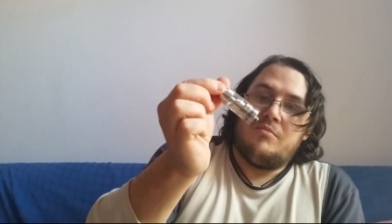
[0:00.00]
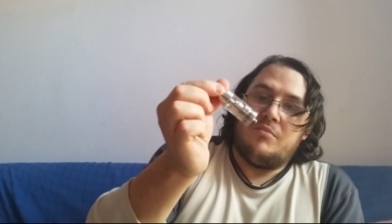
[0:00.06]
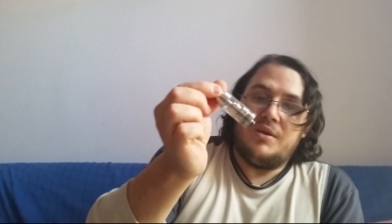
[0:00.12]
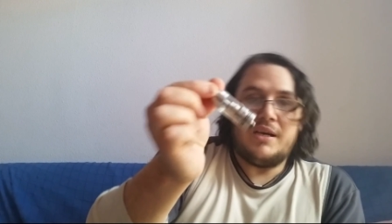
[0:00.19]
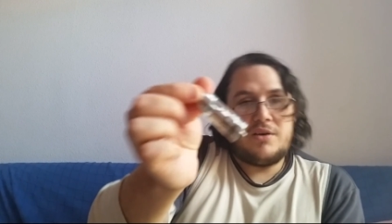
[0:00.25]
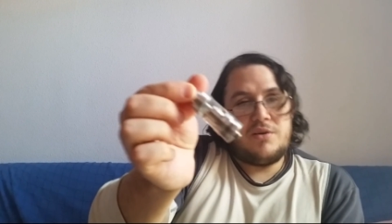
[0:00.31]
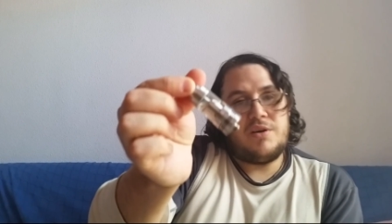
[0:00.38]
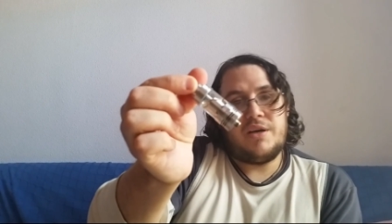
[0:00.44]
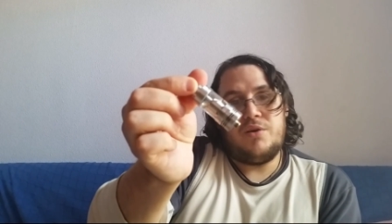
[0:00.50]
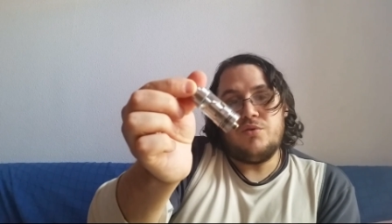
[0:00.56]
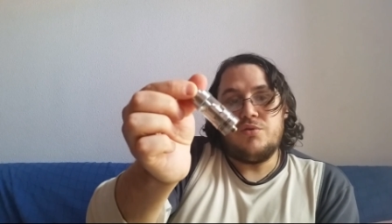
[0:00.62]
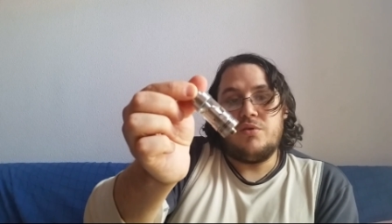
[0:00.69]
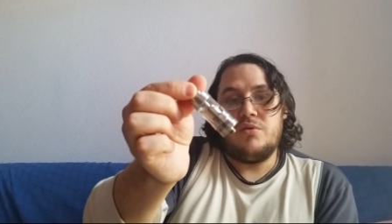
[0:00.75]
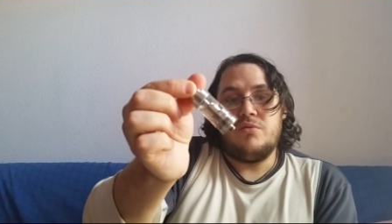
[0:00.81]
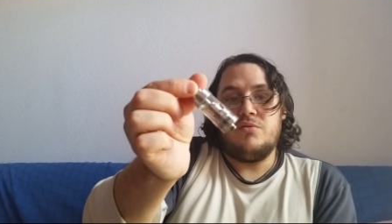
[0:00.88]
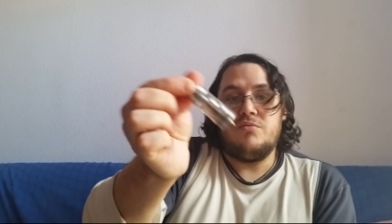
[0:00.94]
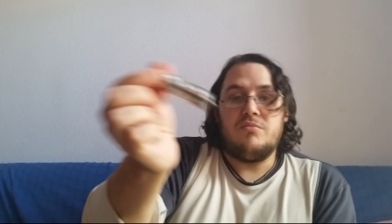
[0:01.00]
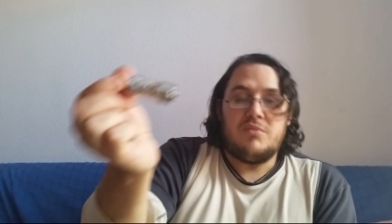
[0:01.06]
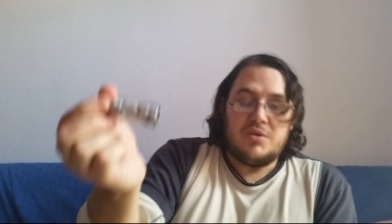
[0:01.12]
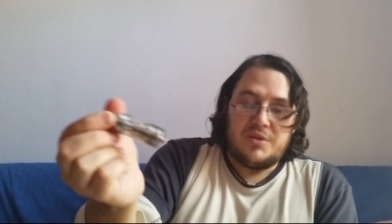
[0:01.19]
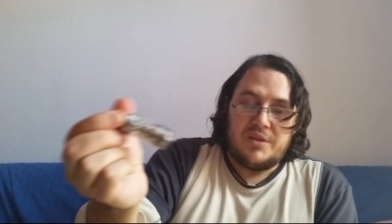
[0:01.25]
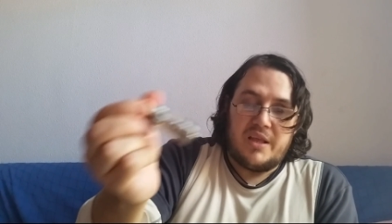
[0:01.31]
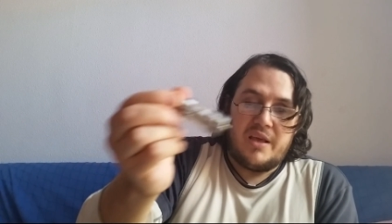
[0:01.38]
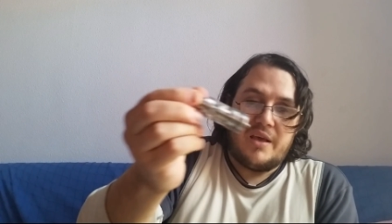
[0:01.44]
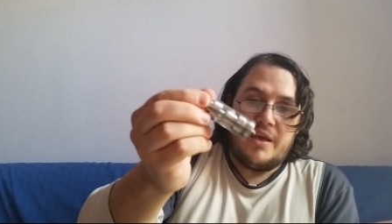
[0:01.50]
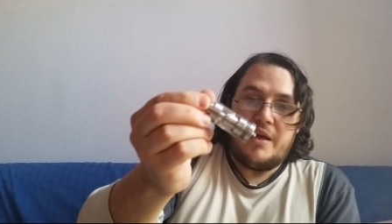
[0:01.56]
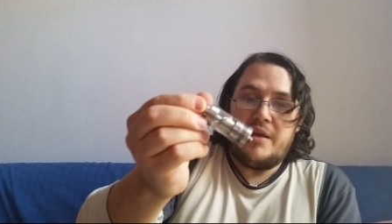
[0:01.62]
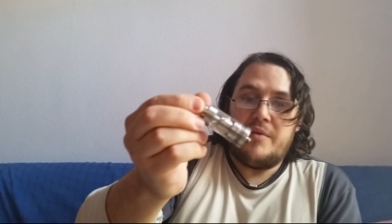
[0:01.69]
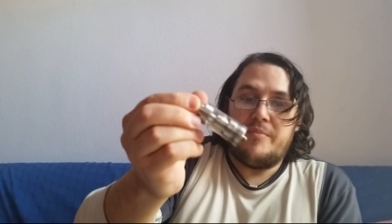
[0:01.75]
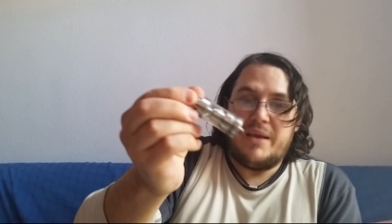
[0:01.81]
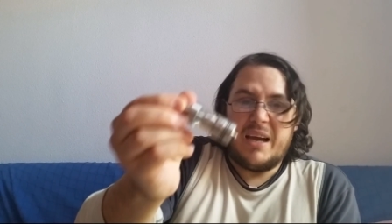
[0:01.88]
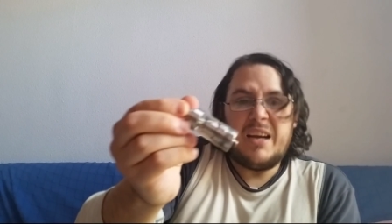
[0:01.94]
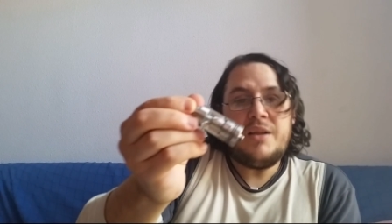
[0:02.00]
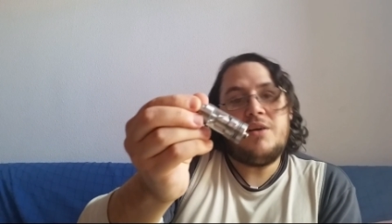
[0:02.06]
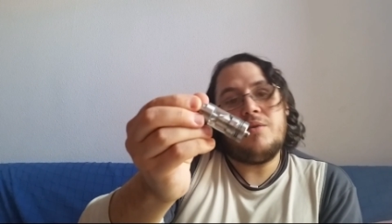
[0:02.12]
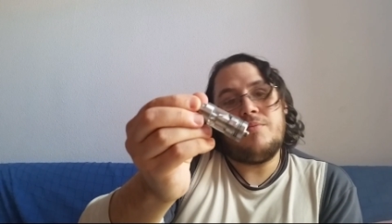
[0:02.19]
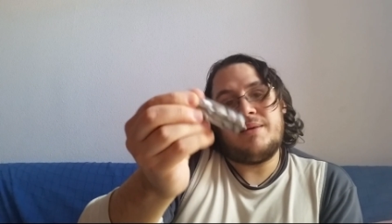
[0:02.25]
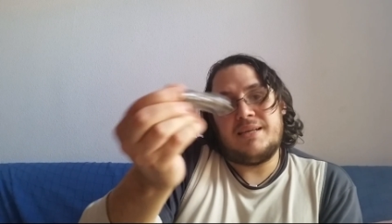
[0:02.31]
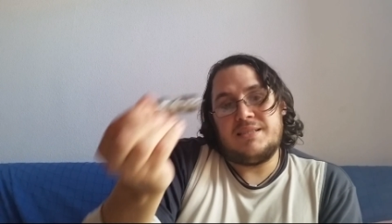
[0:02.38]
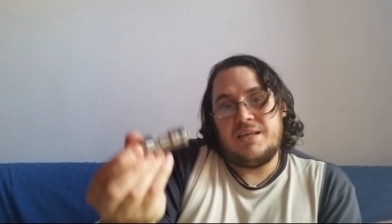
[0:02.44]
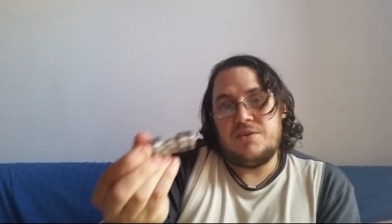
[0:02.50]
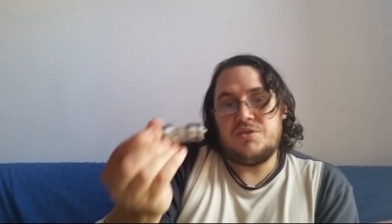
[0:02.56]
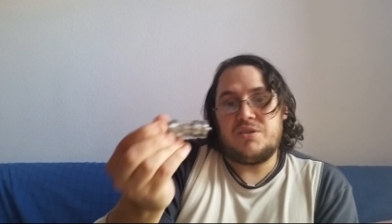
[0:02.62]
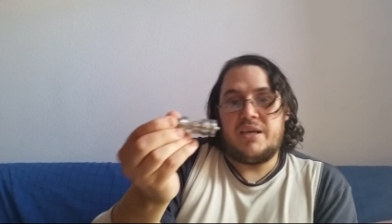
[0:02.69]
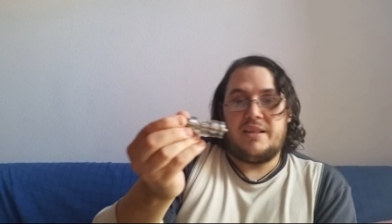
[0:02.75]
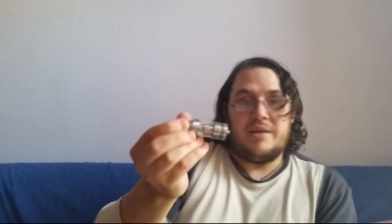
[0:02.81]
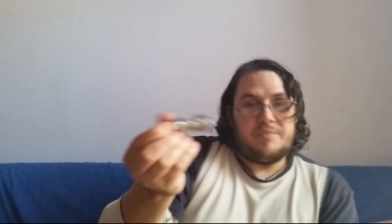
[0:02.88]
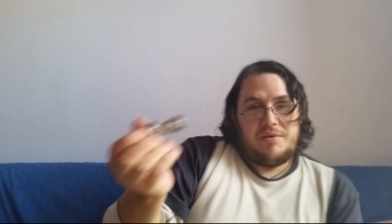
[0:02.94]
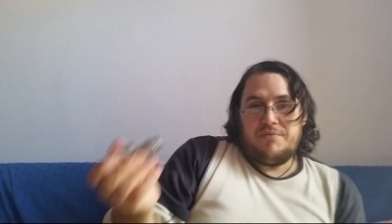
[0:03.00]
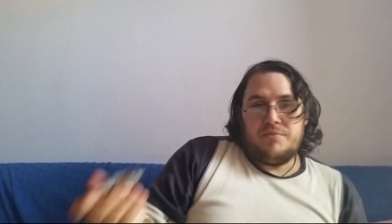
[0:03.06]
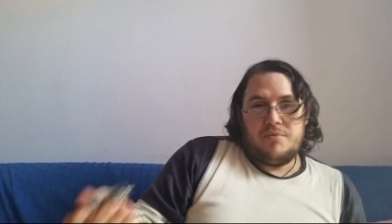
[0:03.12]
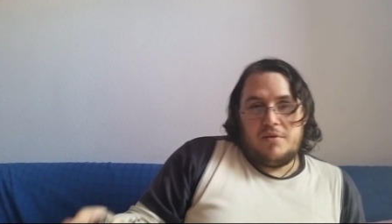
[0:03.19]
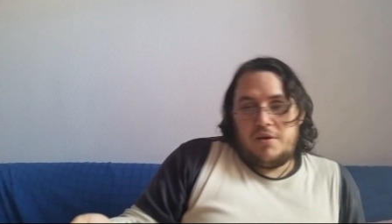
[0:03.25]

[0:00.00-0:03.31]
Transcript: Voy a coger un, mod de mecánico para enseñaros que también